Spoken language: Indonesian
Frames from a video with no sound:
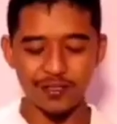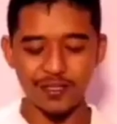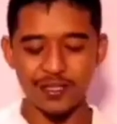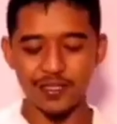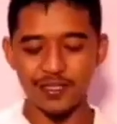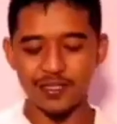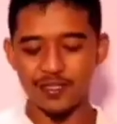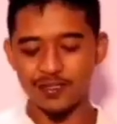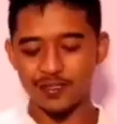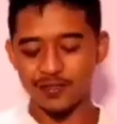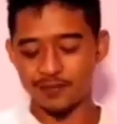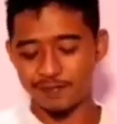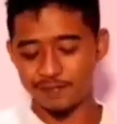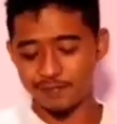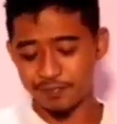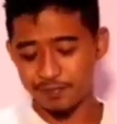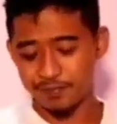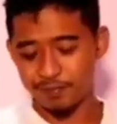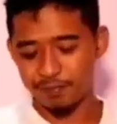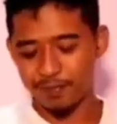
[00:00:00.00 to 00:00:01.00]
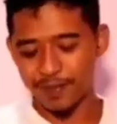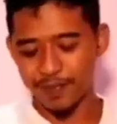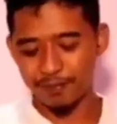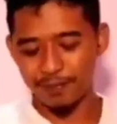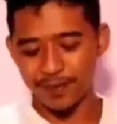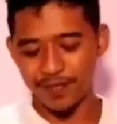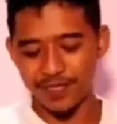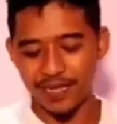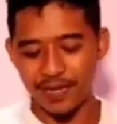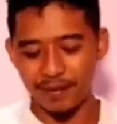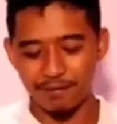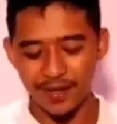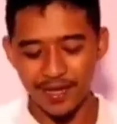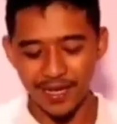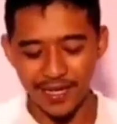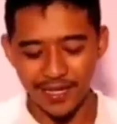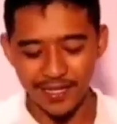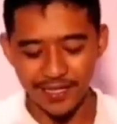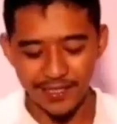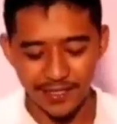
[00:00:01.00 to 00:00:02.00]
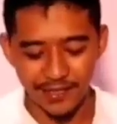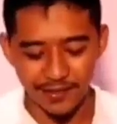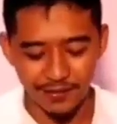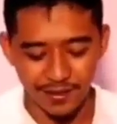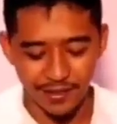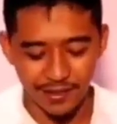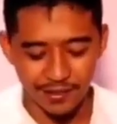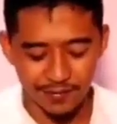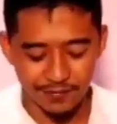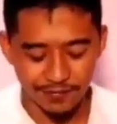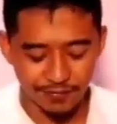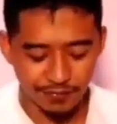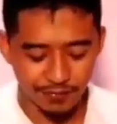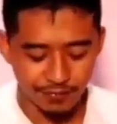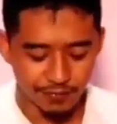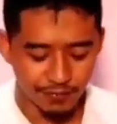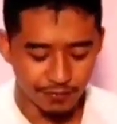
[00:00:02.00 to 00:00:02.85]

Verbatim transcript: roso yang part pertama kayaknya hmm. itu ya.